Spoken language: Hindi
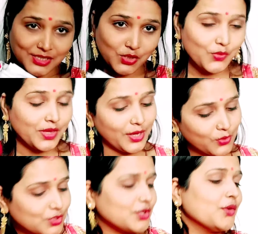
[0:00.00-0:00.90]
अच्छे होंगे
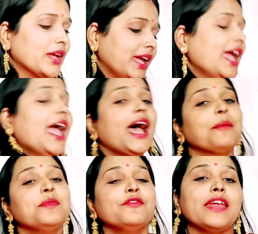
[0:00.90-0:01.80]
खुश होंगे
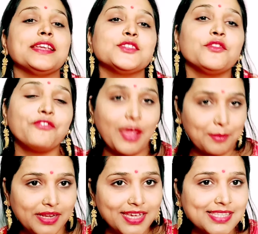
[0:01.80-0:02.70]
अपने फ्रेंड्स और
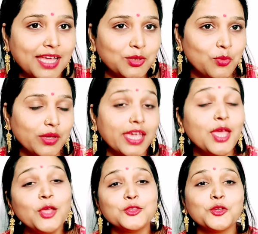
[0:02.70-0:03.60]
फैमिली के साथ होंगे
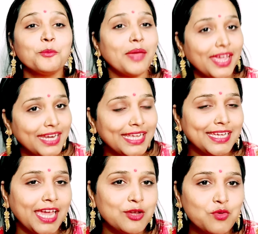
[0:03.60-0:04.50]
तो मैं
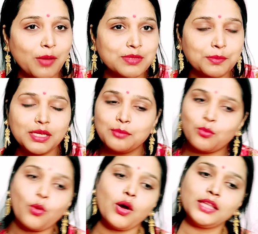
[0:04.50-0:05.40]
लेके आई हूँ आप सबके लिए
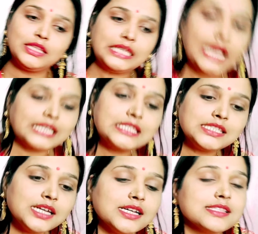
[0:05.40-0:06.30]
बहुत ही
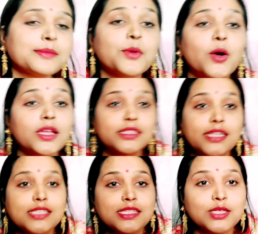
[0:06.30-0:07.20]
अच्छा सा बहुत ही
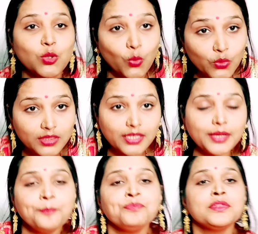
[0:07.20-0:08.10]
अच्छा सा कुर्ती
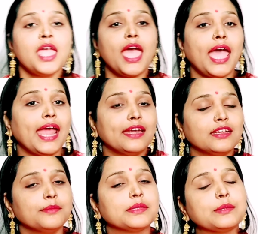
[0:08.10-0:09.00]
एंड
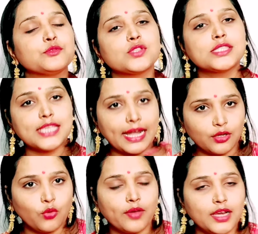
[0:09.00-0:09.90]
मतलब जो
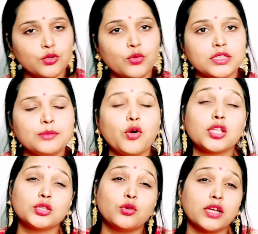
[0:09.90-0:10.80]
सेट वाला कुर्ती
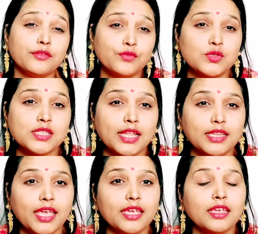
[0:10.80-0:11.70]
बहुत लोग कन्फ्यूज
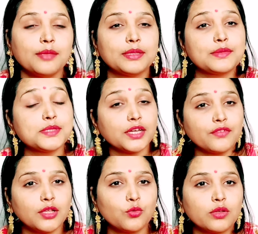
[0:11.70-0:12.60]
रहते हैं कि मतलब सेट
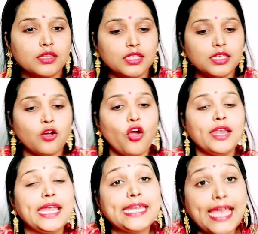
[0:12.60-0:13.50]
वाला कुर्ती
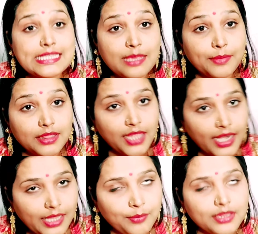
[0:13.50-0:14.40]
ऑनलाइन कैसा मिलता
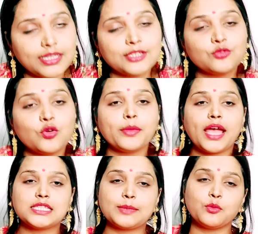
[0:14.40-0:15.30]
है नहीं मिलता है तो वो मैं
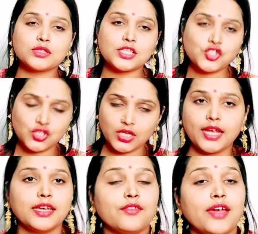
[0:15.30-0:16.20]
आज आप लोगों के साथ शेयर
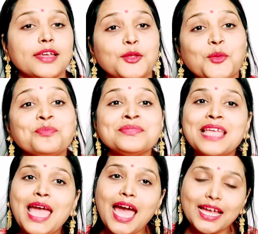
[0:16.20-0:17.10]
करने वाली हूँ
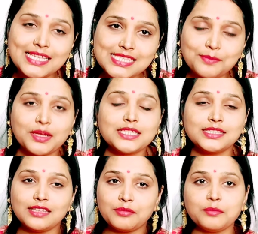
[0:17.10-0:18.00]
ये सबका
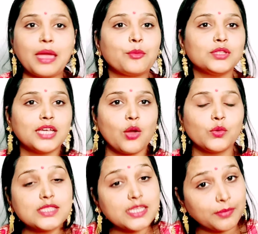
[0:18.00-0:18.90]
जितना भी मैं आपको
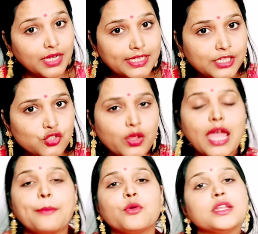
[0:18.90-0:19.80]
दिखाऊंगा सबका लिंक जो है
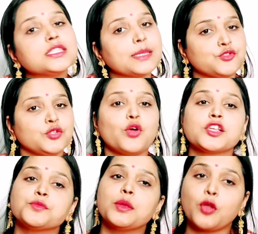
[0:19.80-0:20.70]
आपको डिस्क्रिप्शन
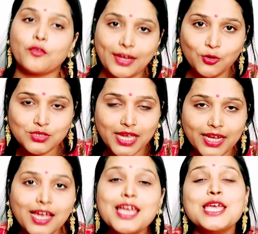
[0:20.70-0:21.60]
बॉक्स में प्रोवाइड हो
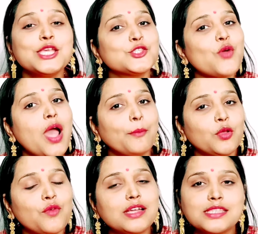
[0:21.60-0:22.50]
जाएगा सो आप
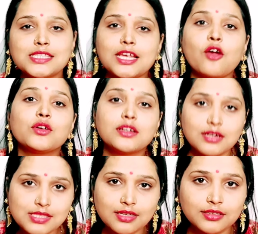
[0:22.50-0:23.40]
लोग वहाँ से चेकआउट
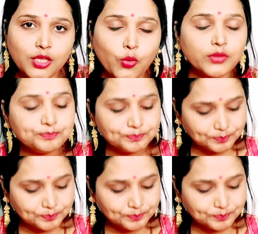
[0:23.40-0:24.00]
कर सकते हो